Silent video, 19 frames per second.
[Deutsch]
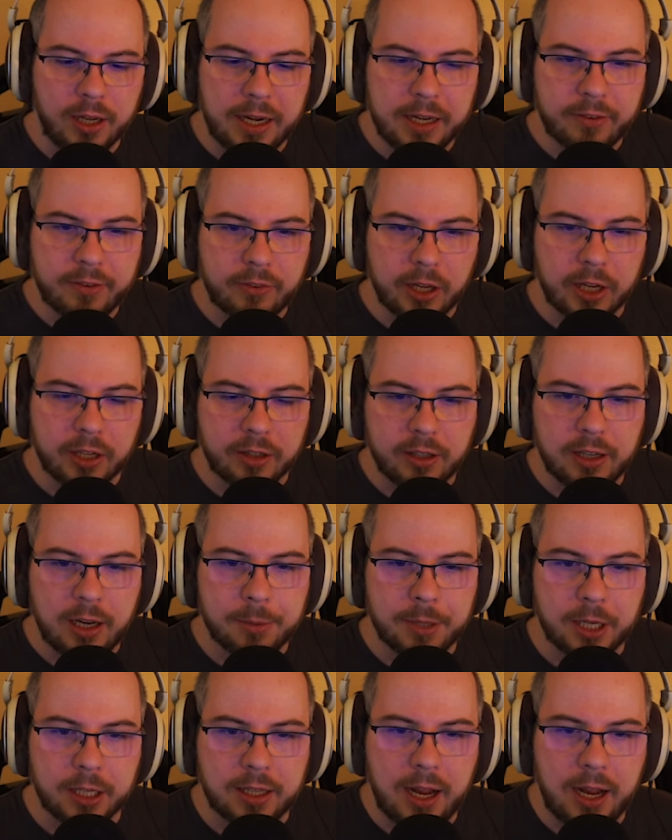Instinct. Den habe
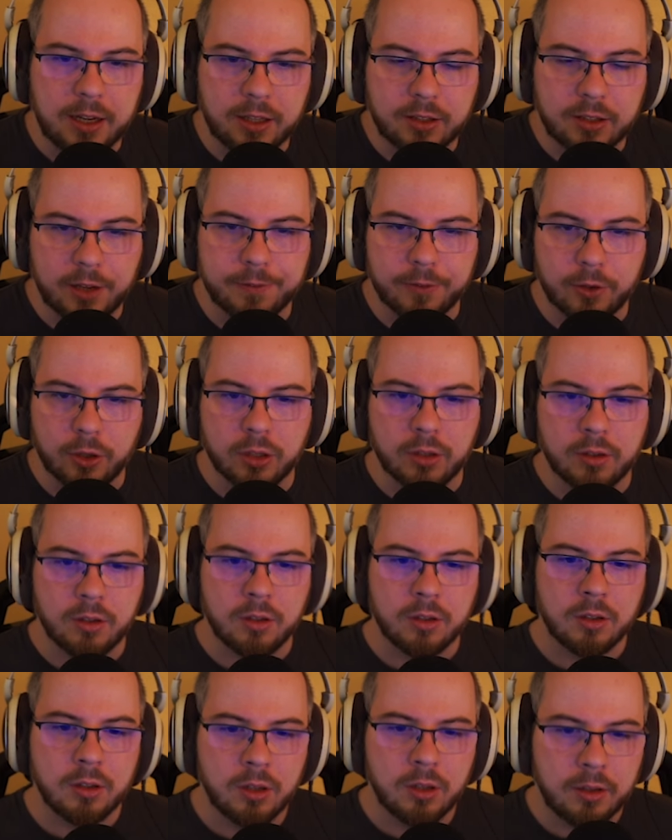ich halt gar nicht treffen können.
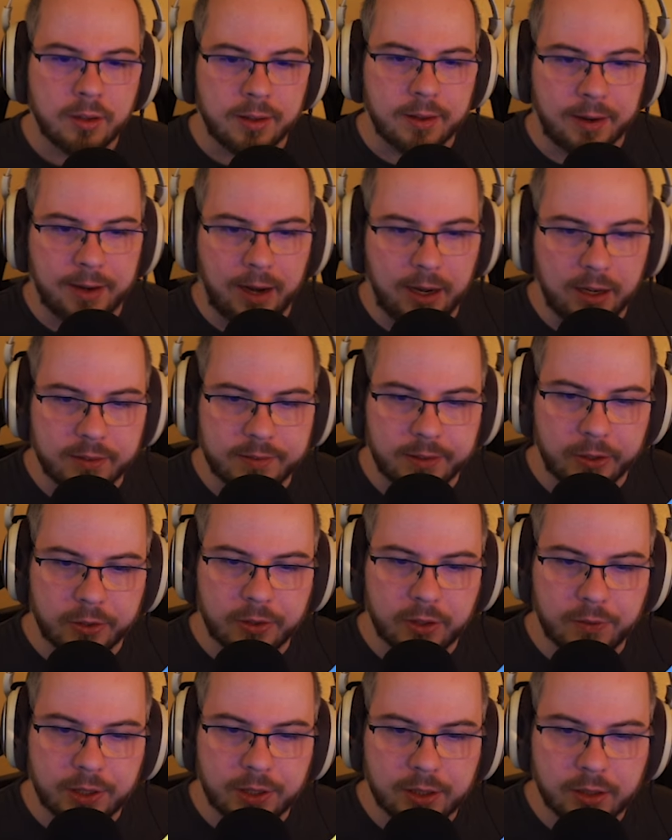Der hat alles
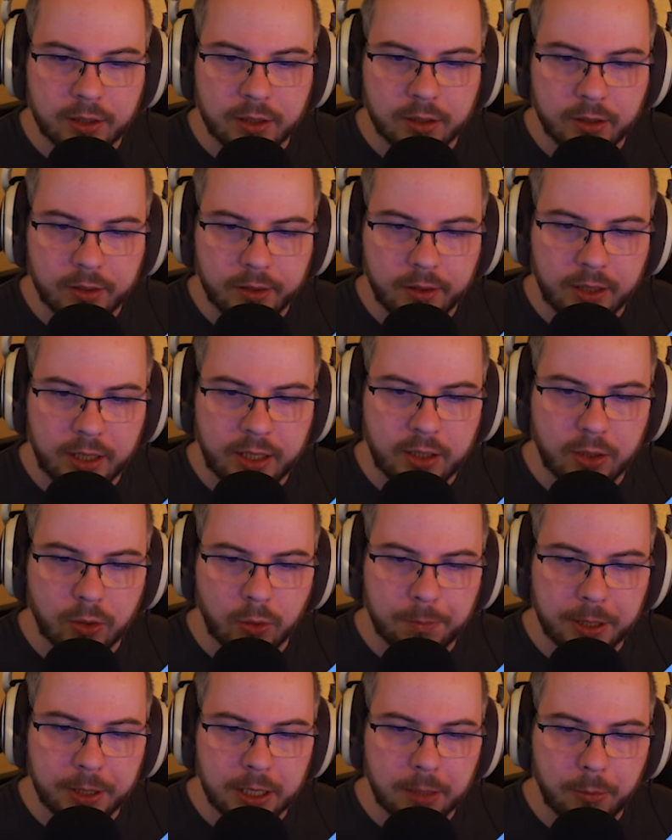ausgewichen hier. Richtig
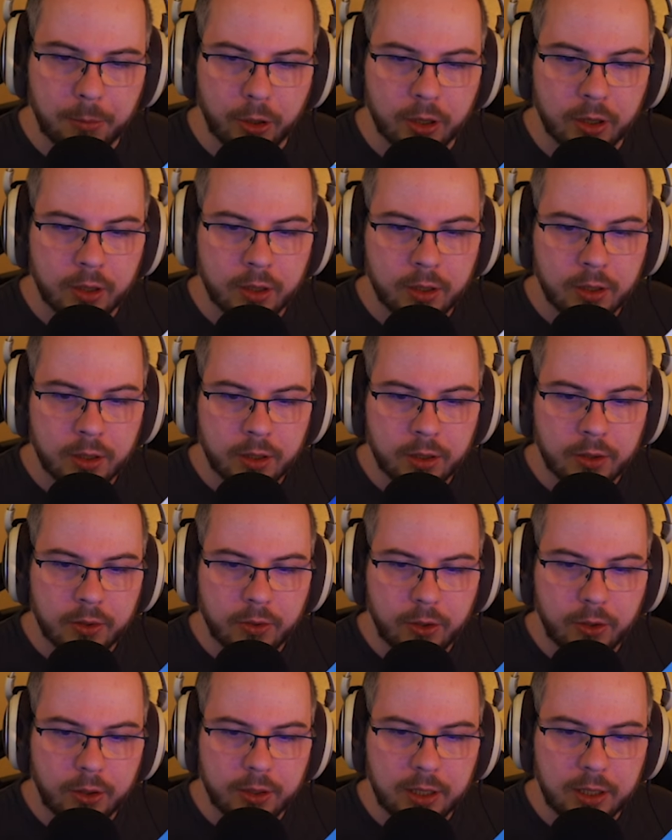OP, der Boy.
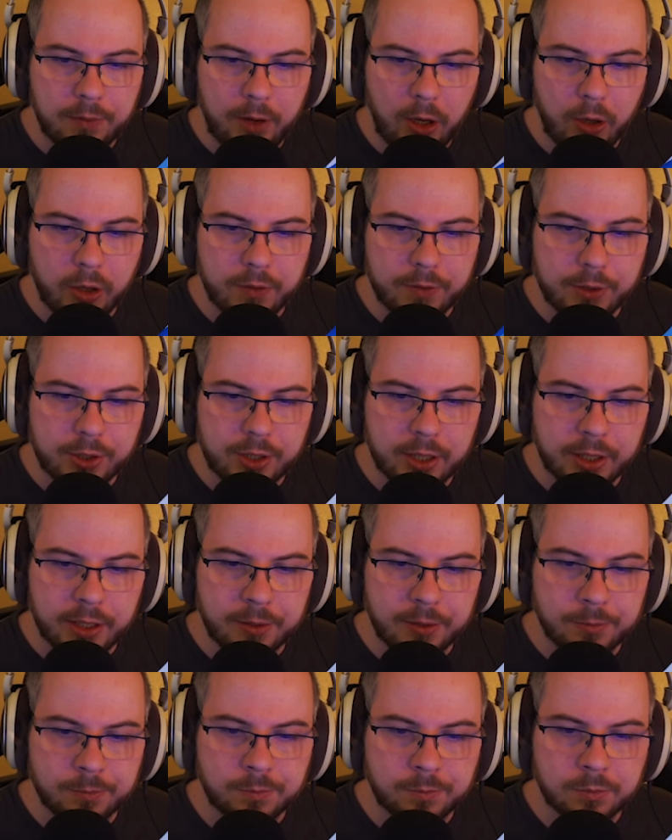So, den haben wir auch erwischt da
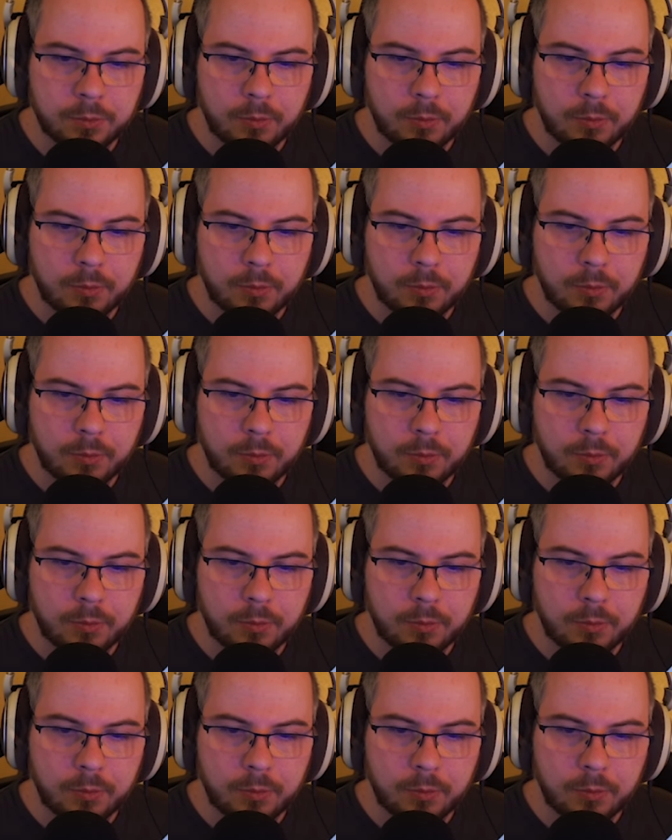hinten.